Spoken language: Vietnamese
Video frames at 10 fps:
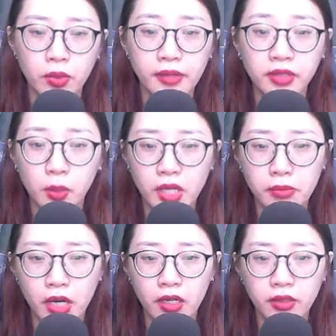anh không lên
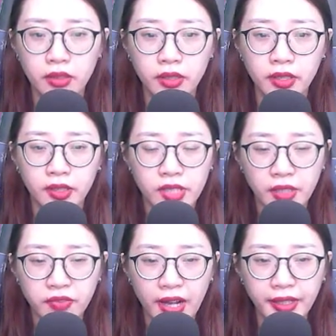bờ? Chẳng
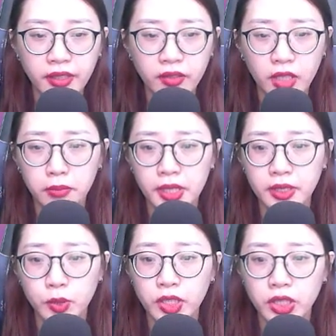phải tự mình
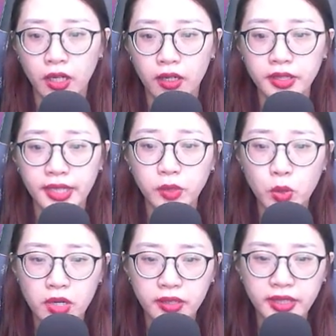xoay sở sẽ tốt
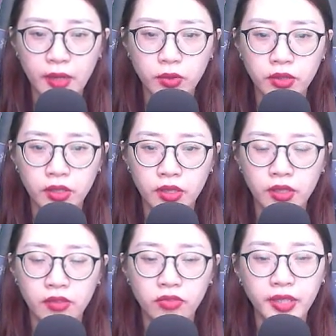hơn sao?
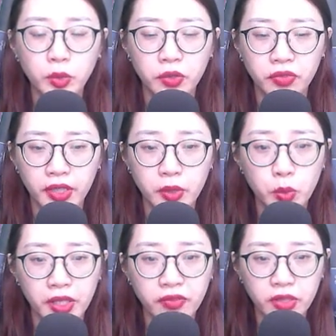Với tu vi
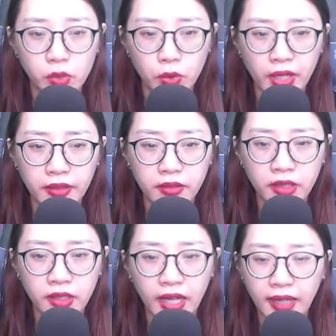quỷ vương của anh
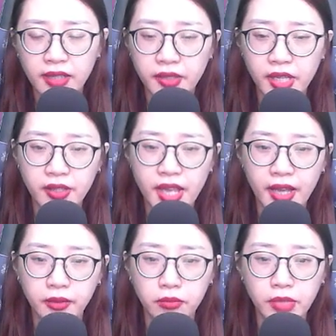hẳn là dễ
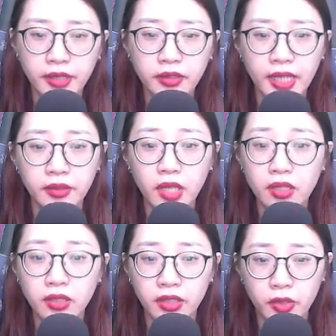dàng biến thành thân
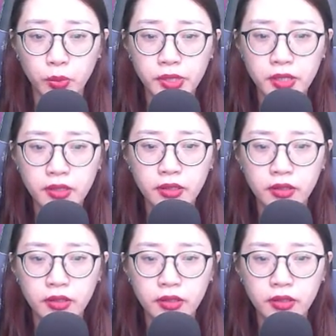người đúng chứ.